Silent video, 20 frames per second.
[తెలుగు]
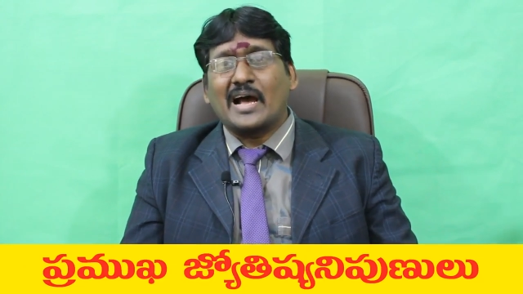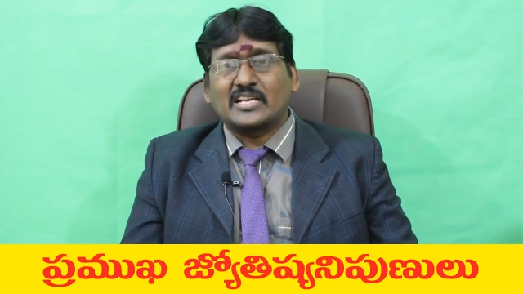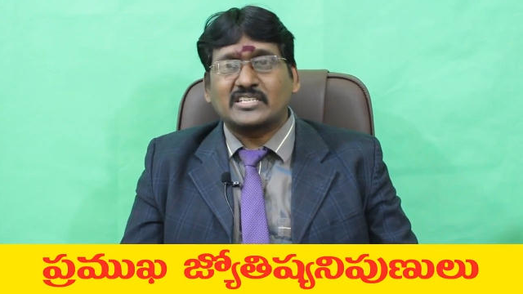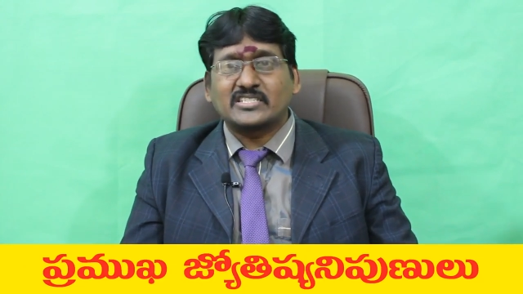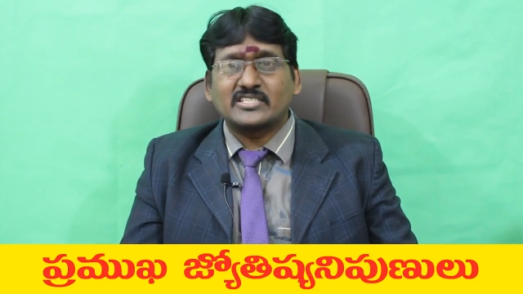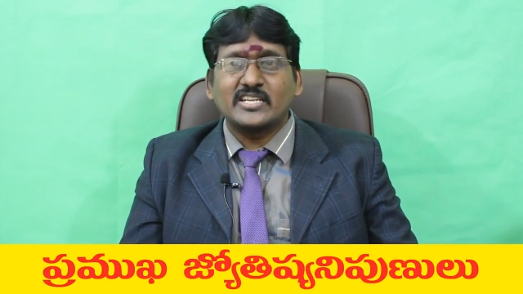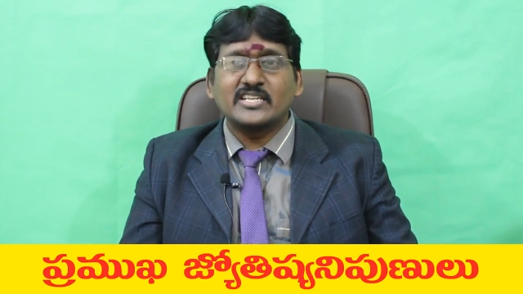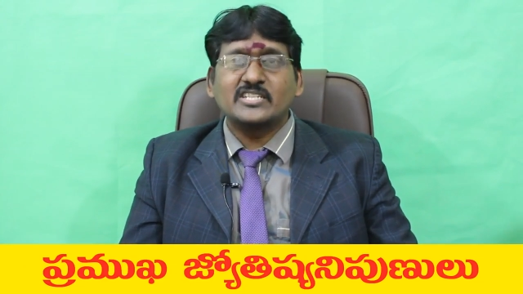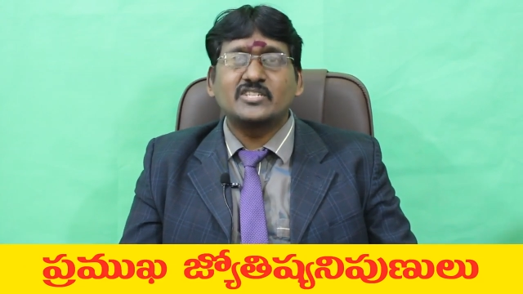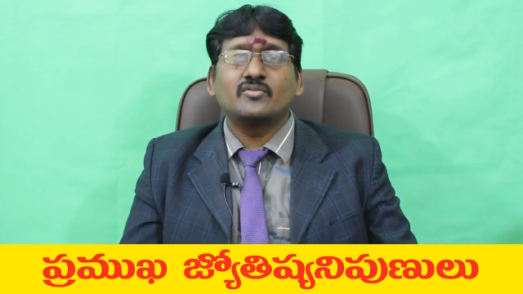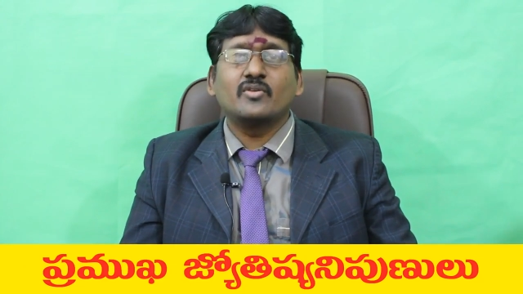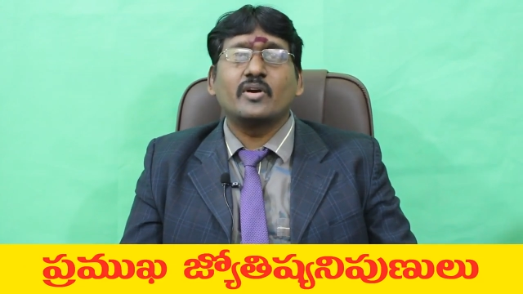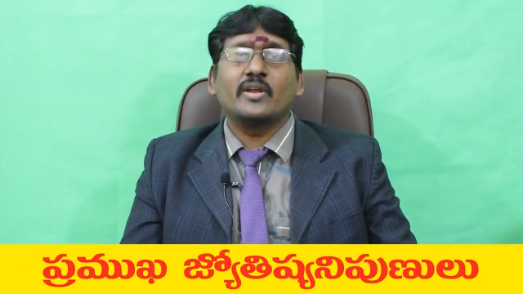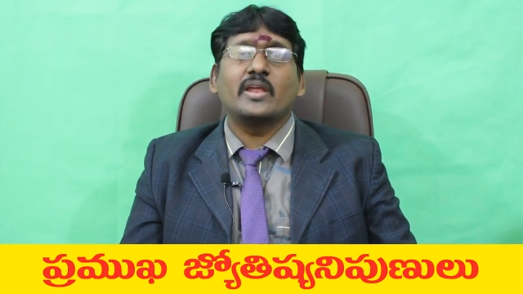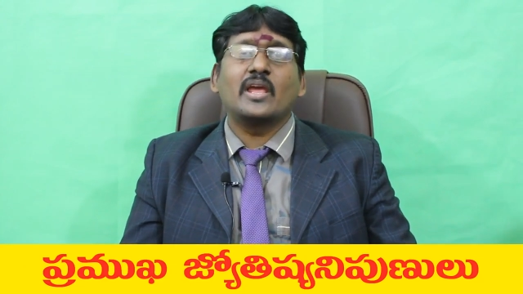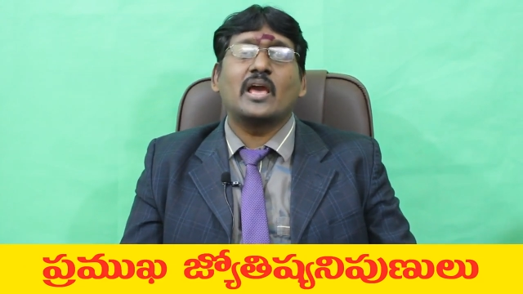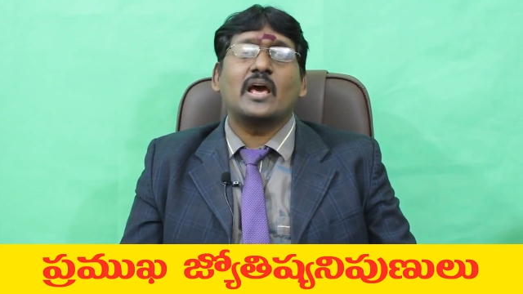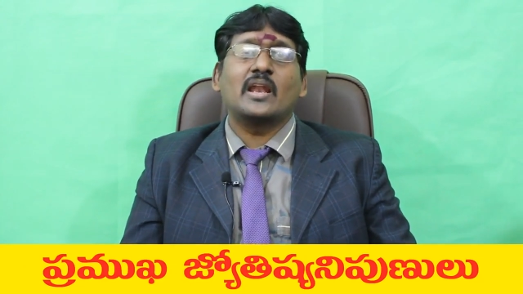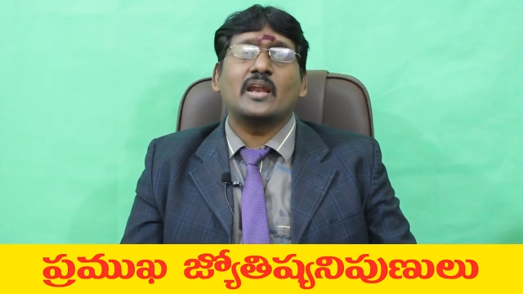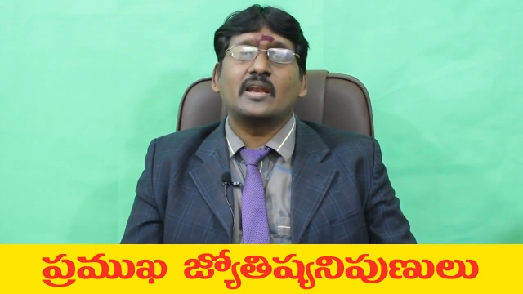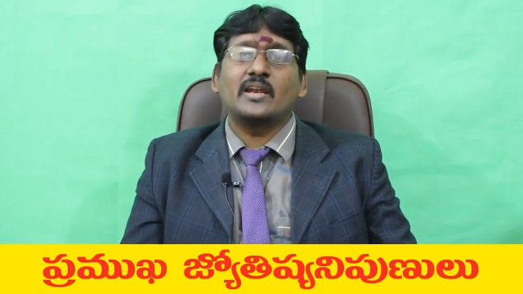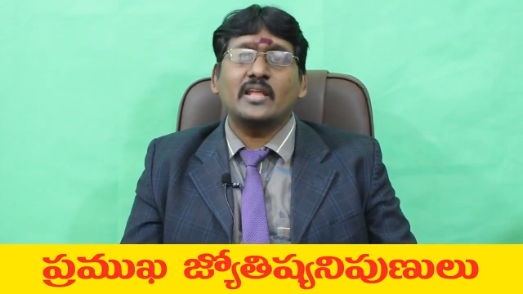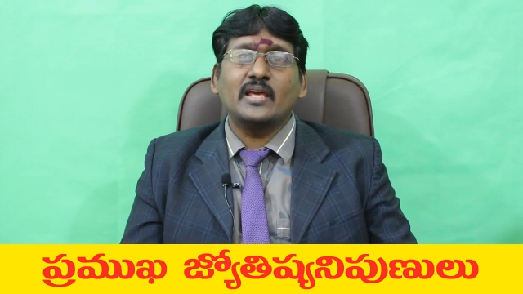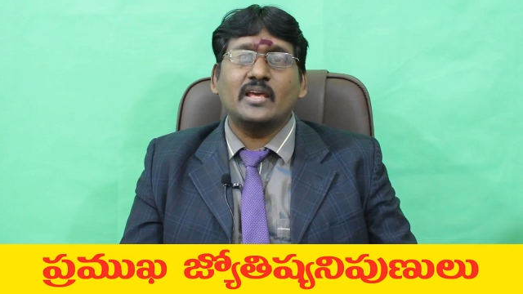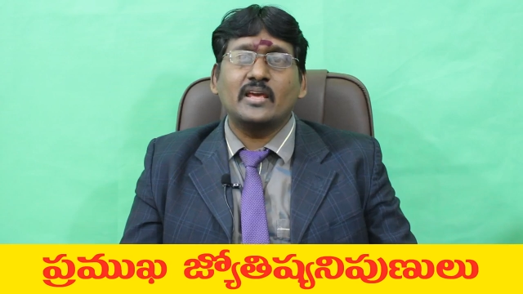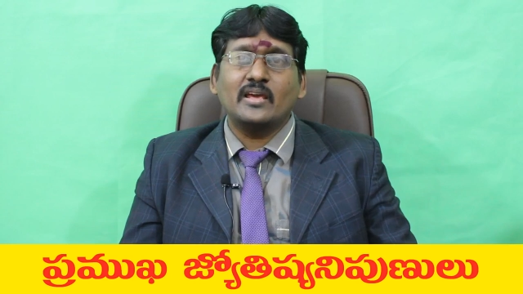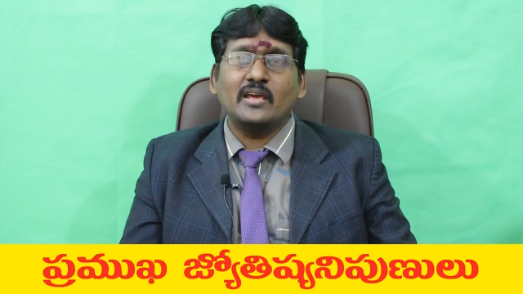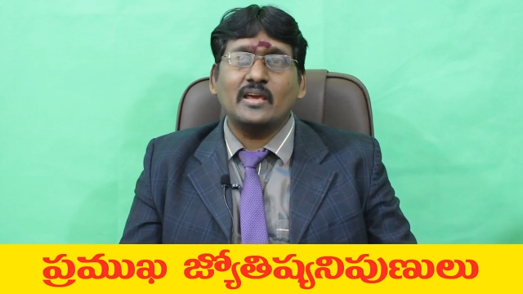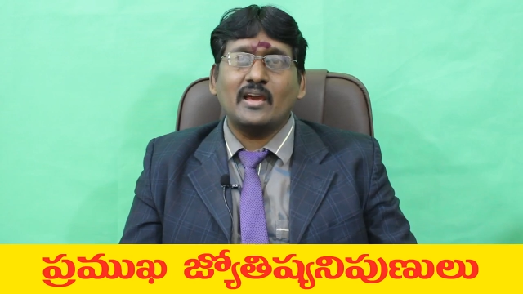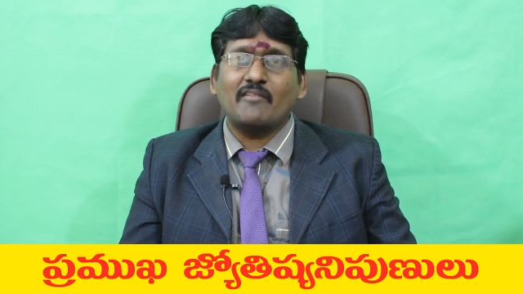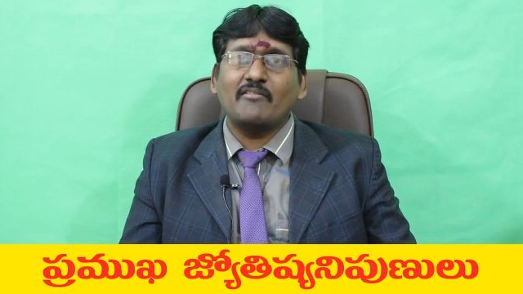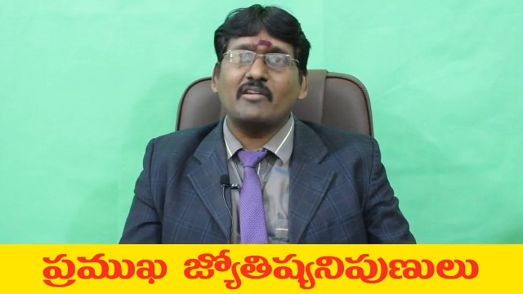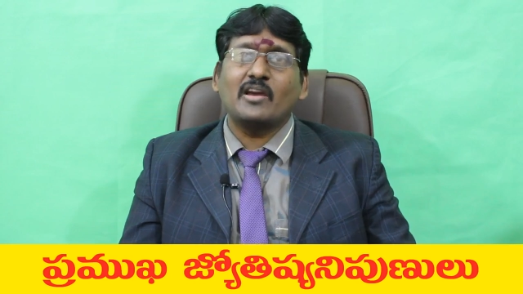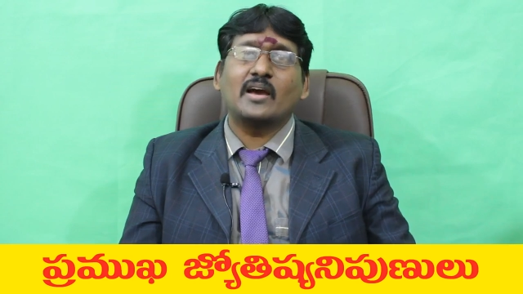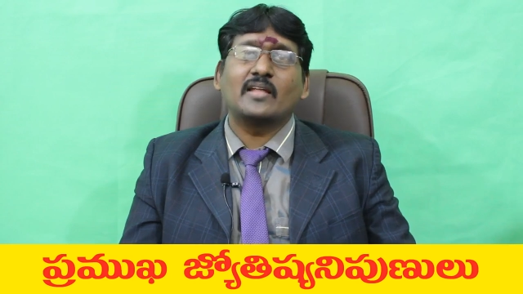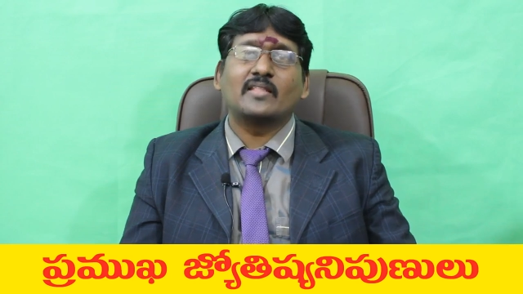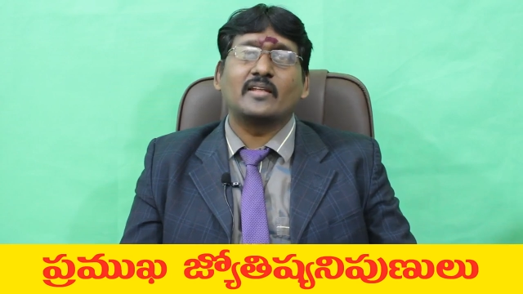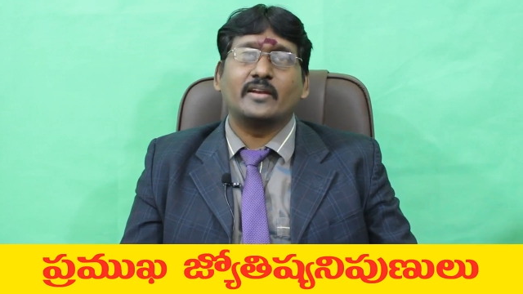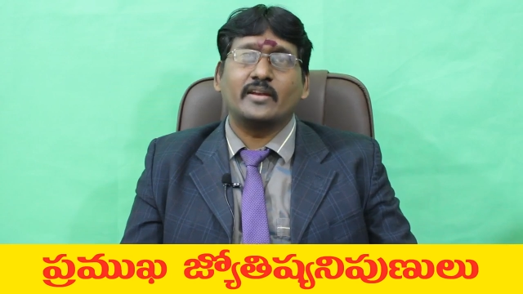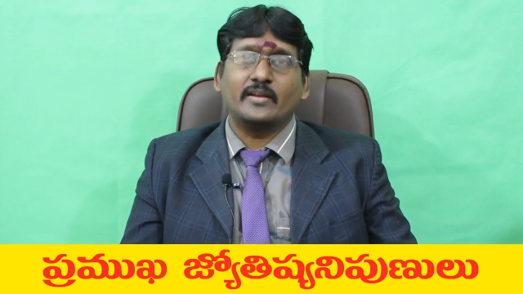అష్టైశ్వర్యాలంటే అవి
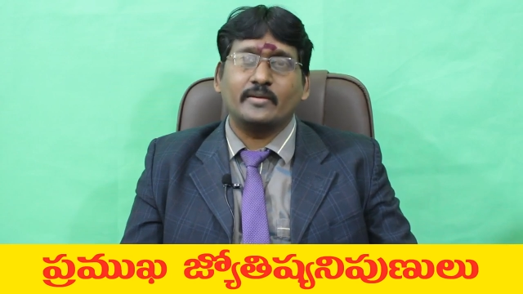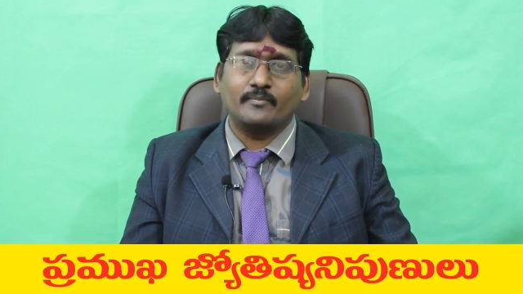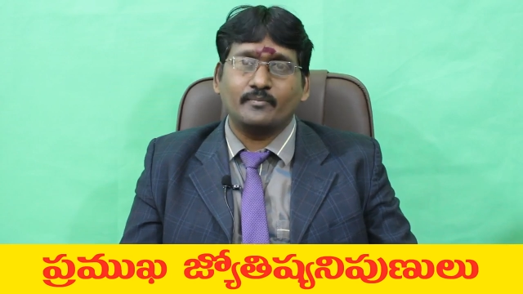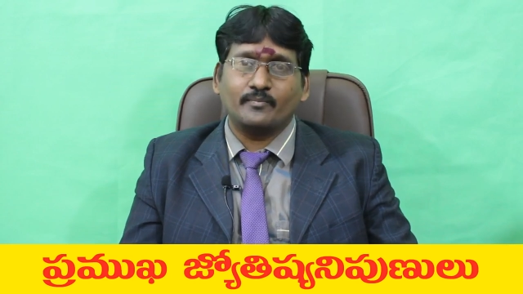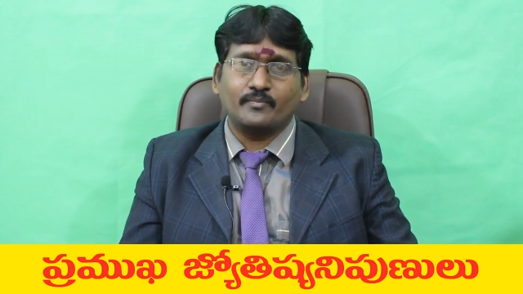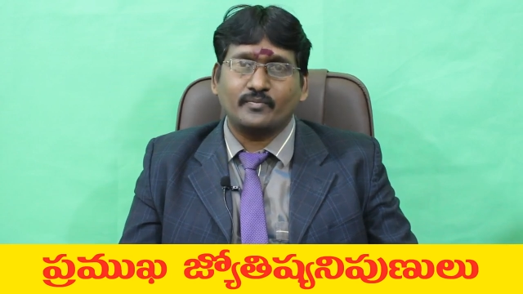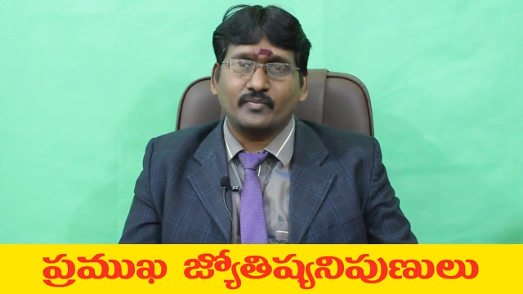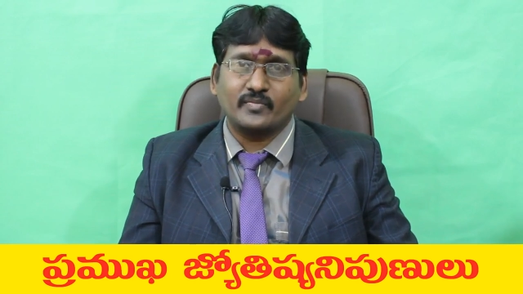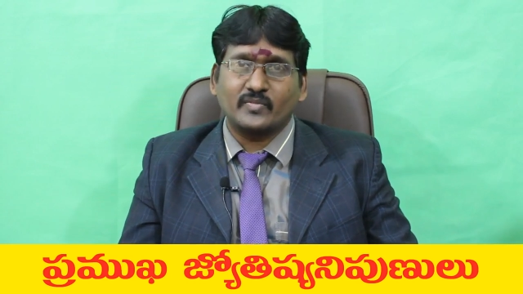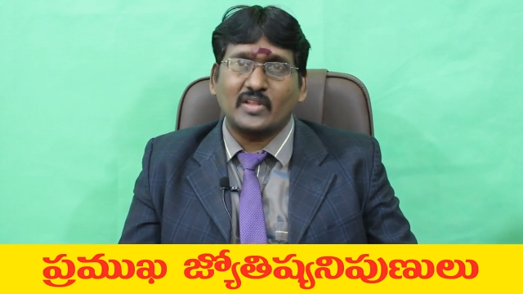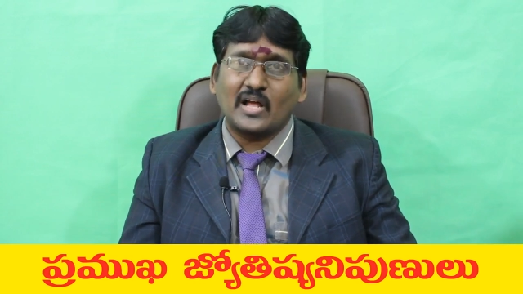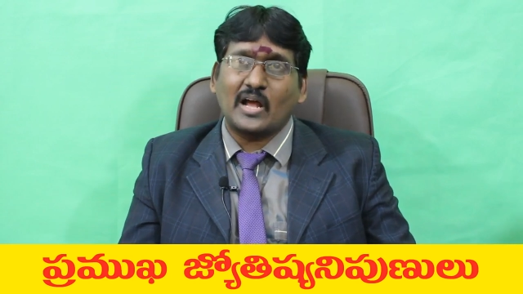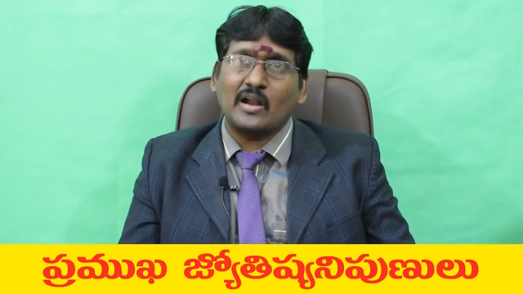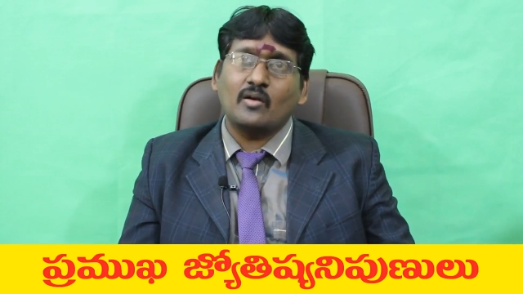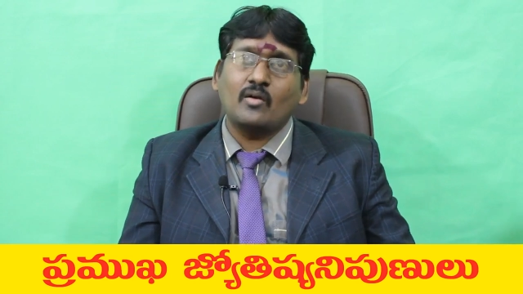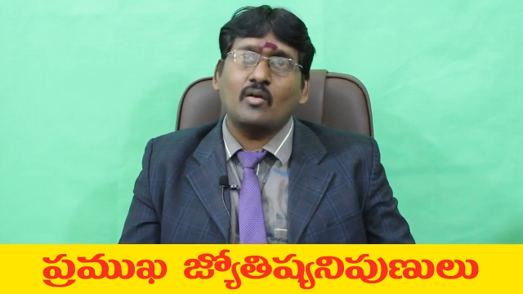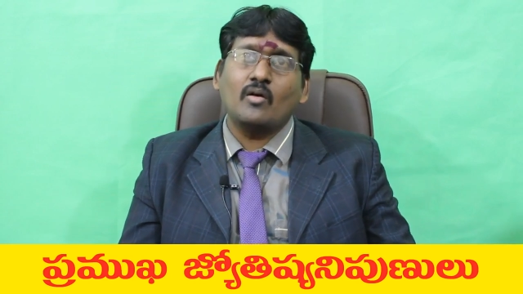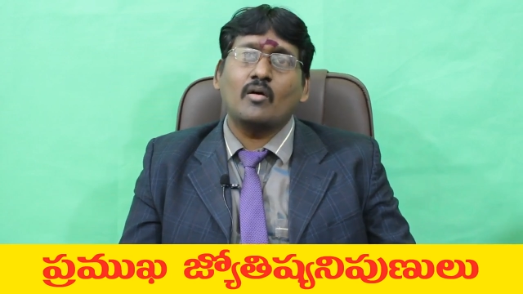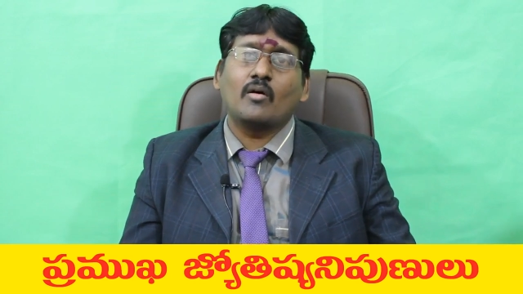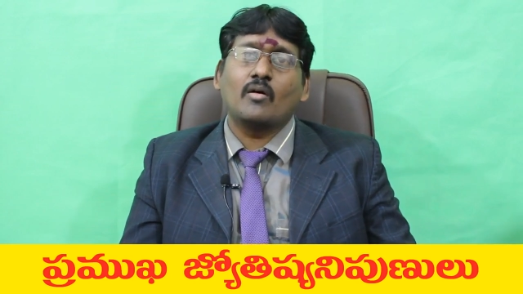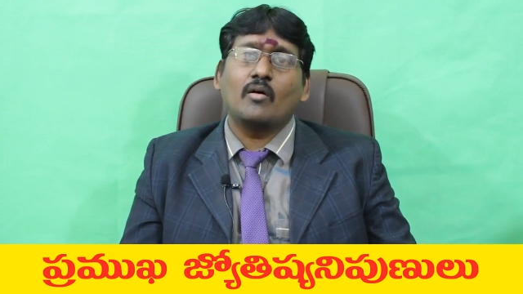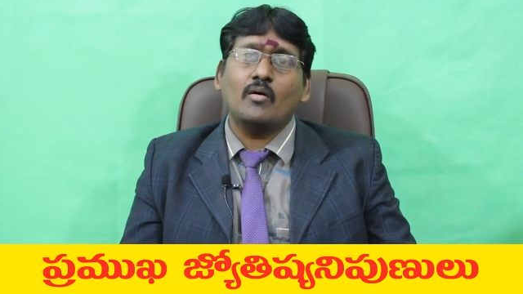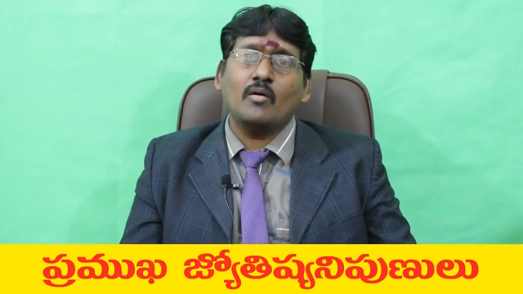కాదండి దాంట్లో